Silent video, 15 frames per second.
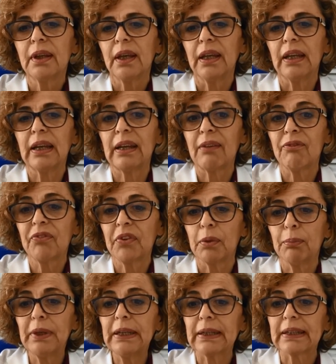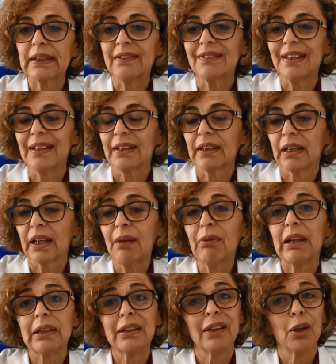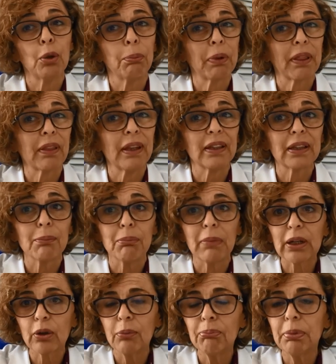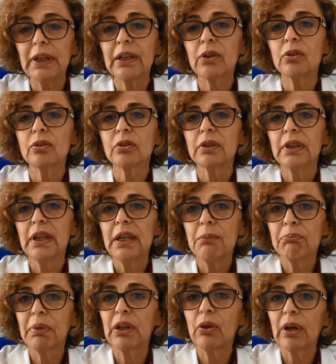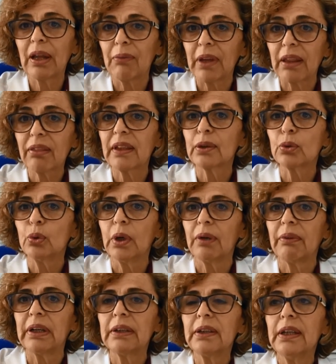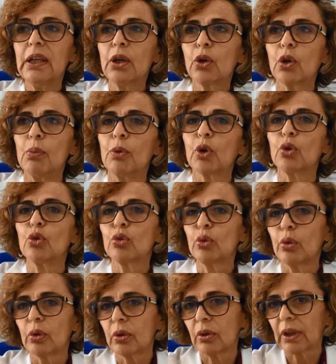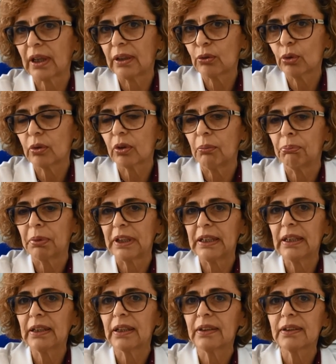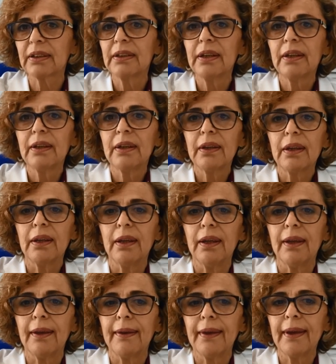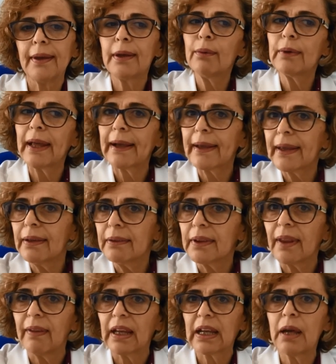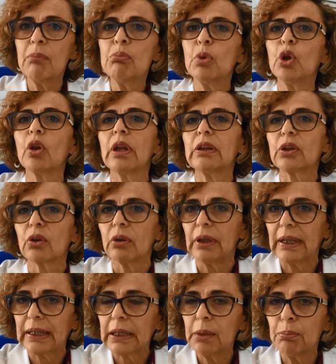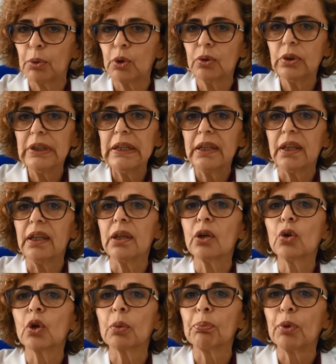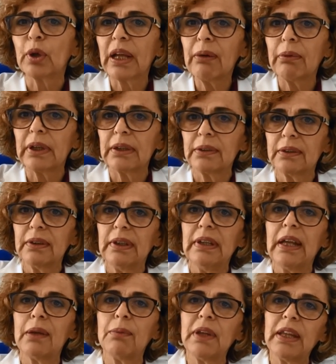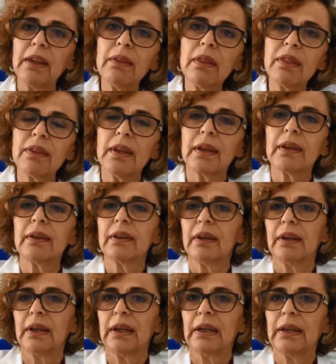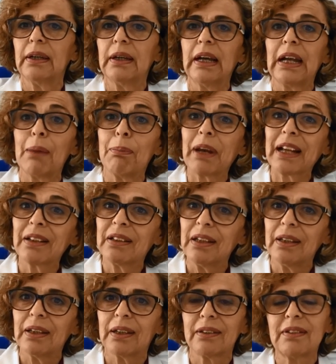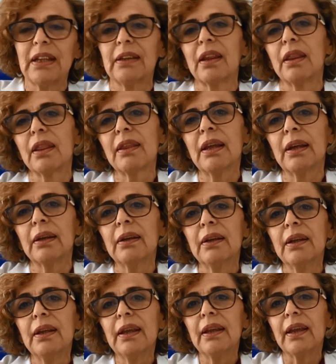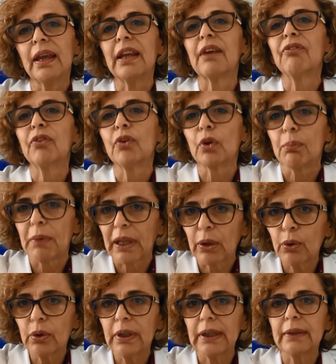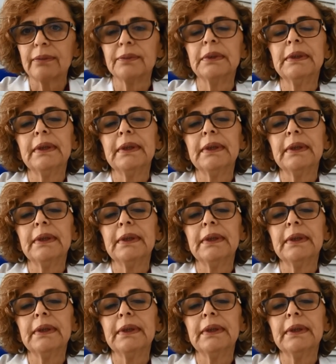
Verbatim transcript: Era la enfermera que se encargaba de los pacientes complejos, pero a la vez actuaba como consultora de sus compañeras, eh, era un agente de cambio dentro del equipo, incorporaba la evidencia a, la práctica asistencial, era formadora